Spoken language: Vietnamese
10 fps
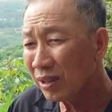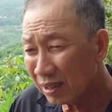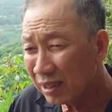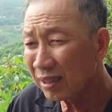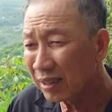tôi
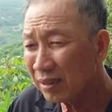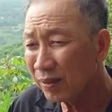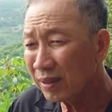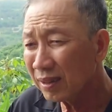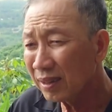chưa tin
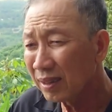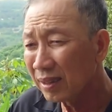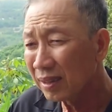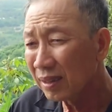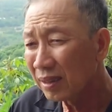tưởng tôi nữa
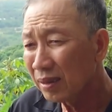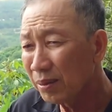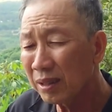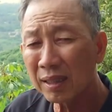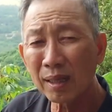
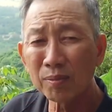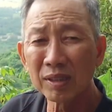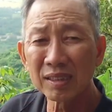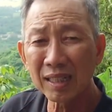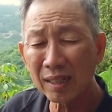biết cái
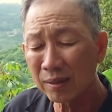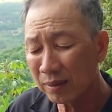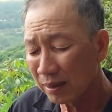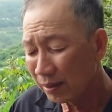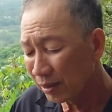lòng mình sao
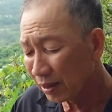yeah.